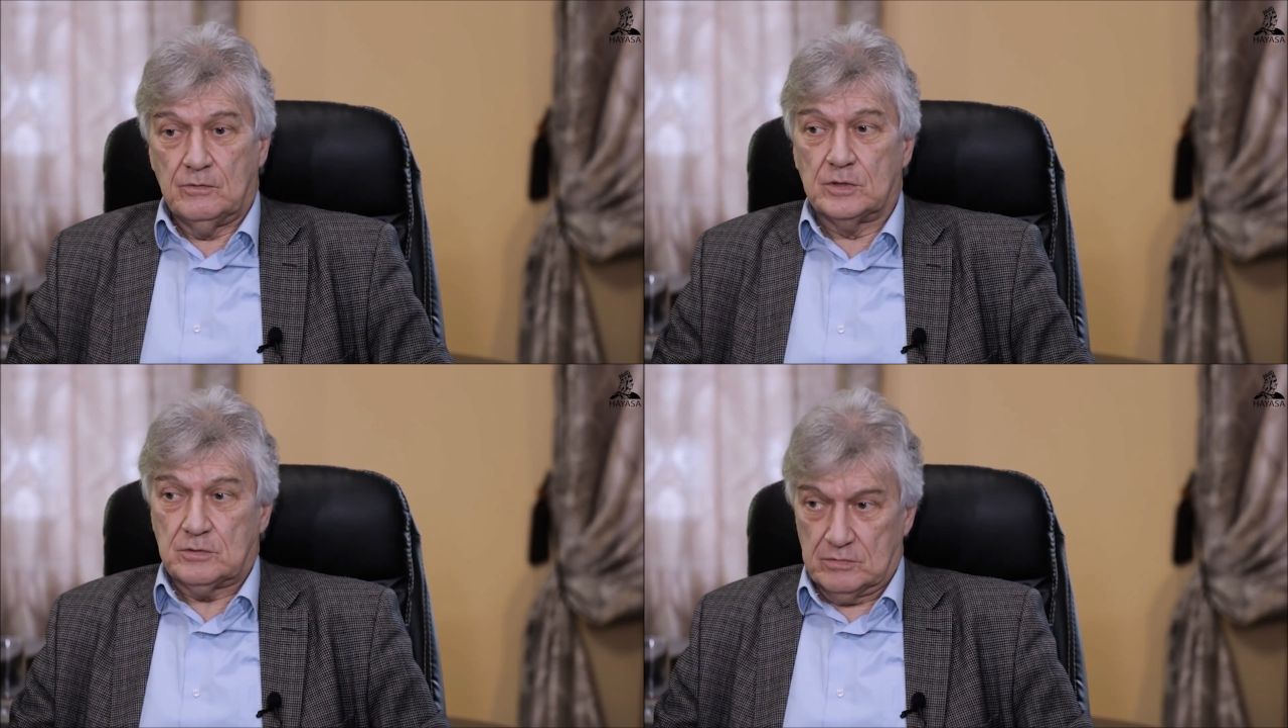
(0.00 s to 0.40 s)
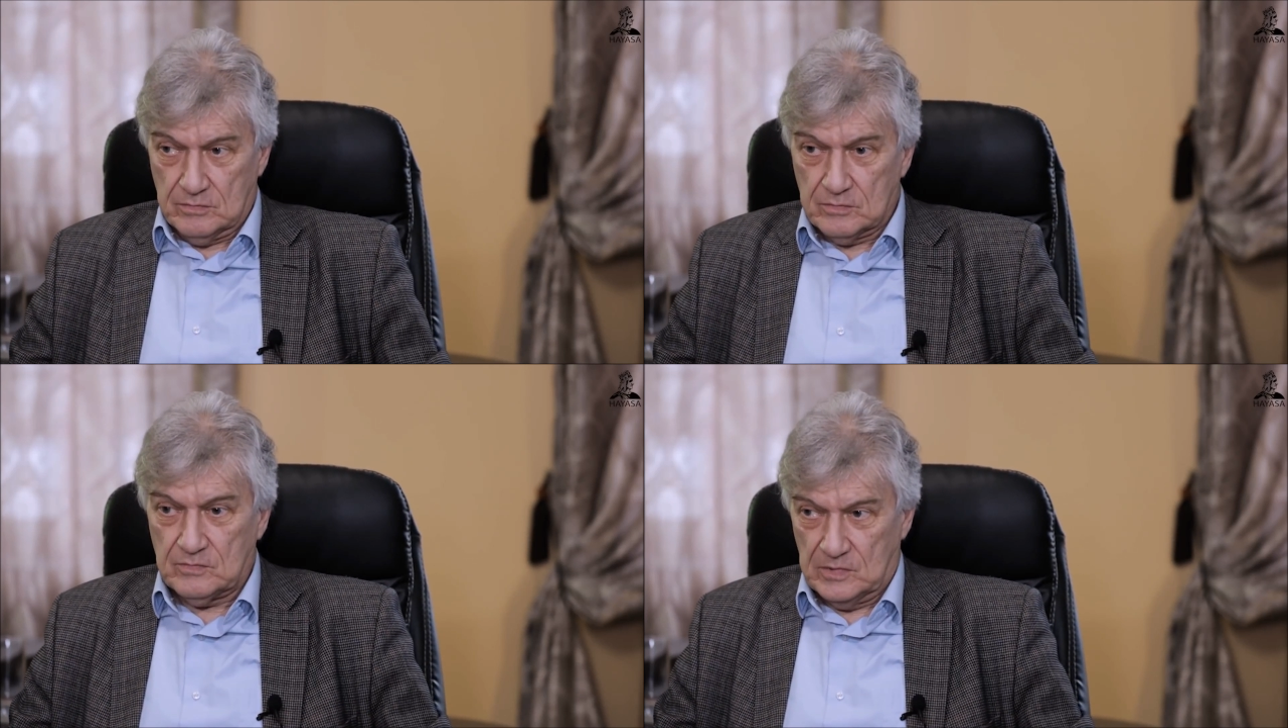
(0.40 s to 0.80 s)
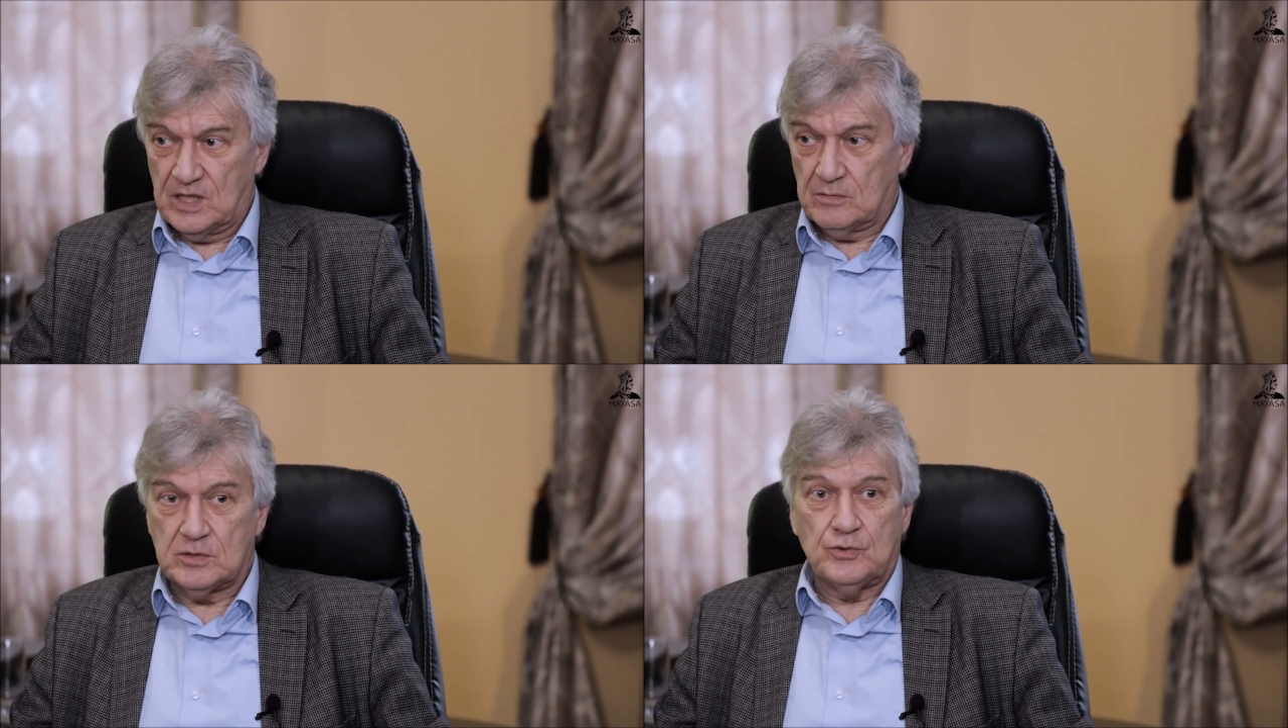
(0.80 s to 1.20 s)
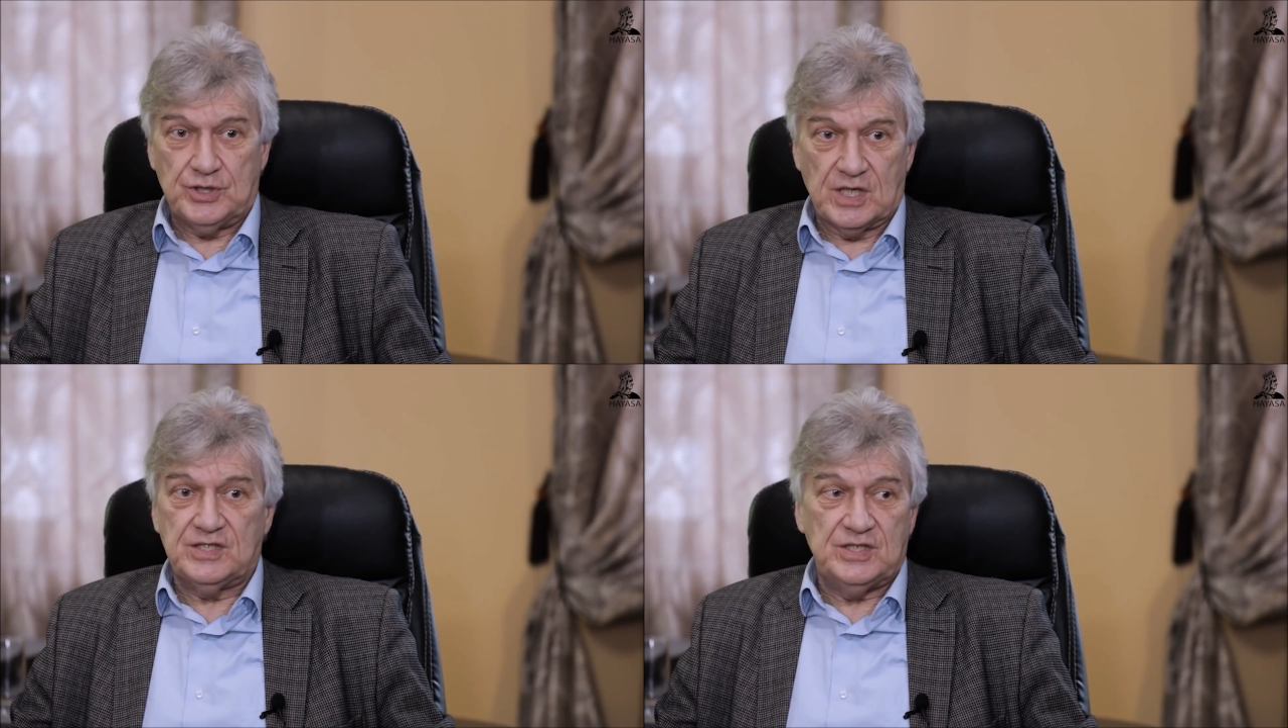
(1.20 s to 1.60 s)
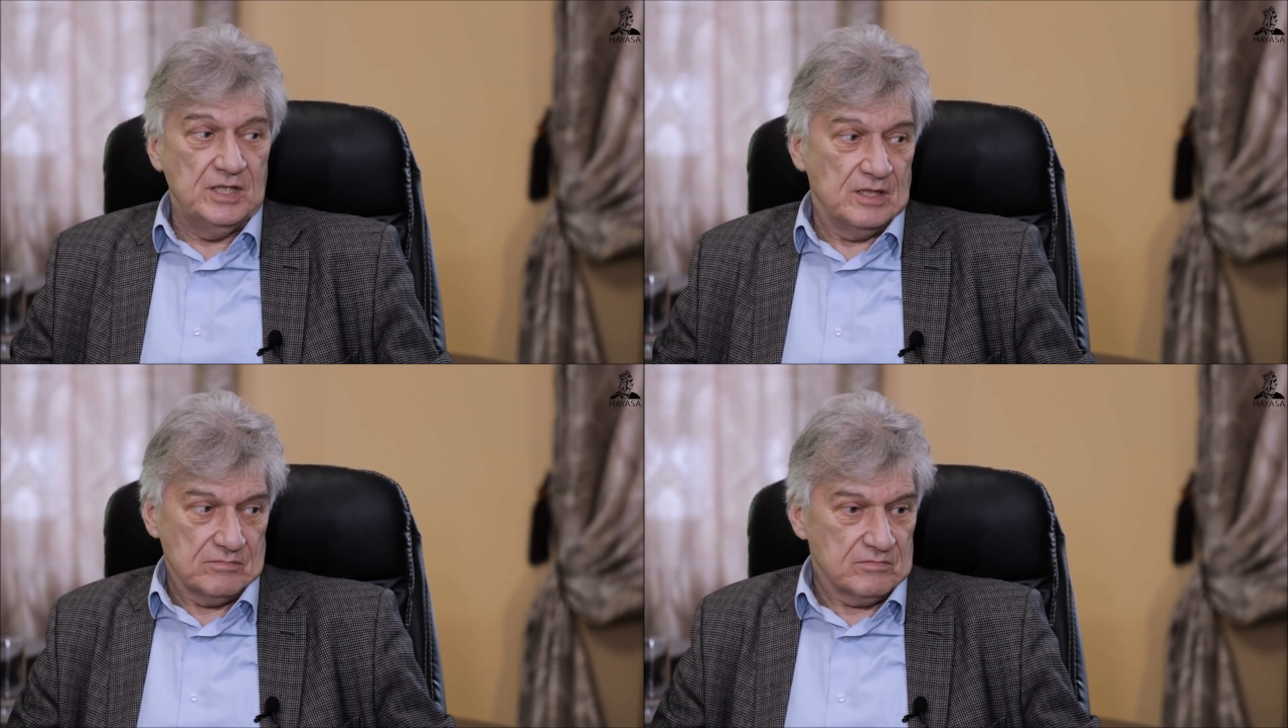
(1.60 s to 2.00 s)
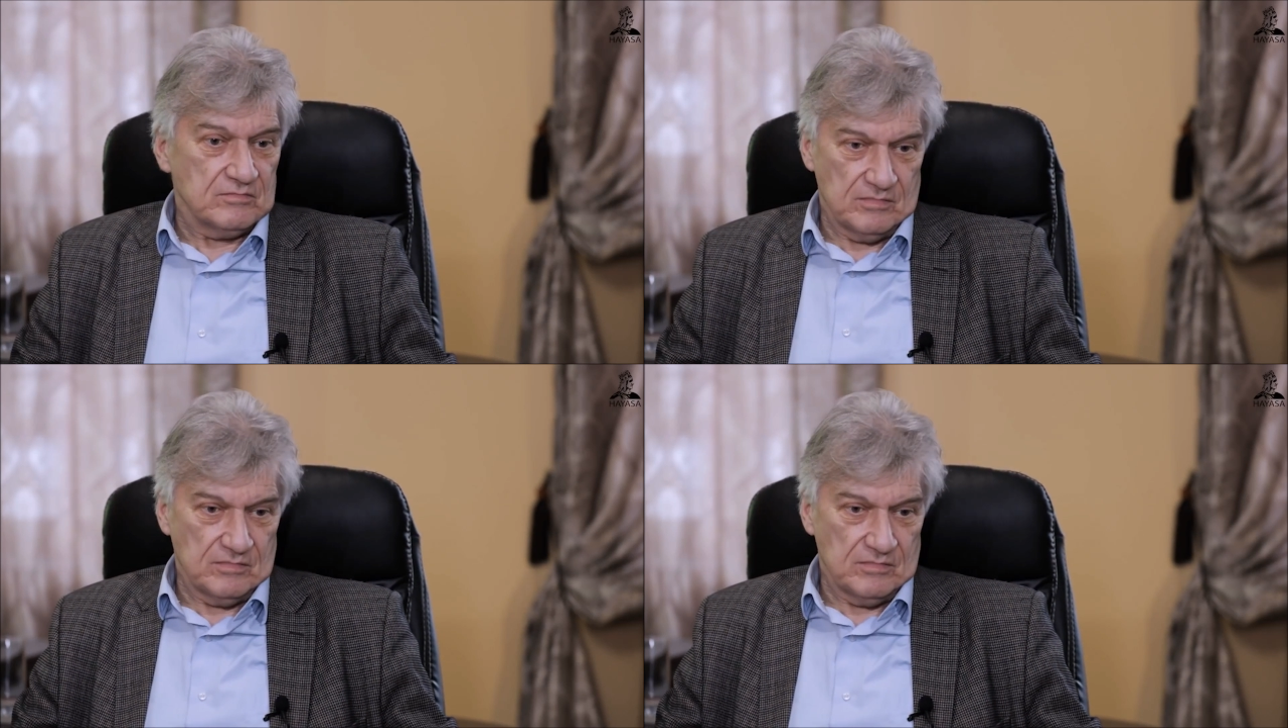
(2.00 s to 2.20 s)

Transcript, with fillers: Вот в данном случае Россия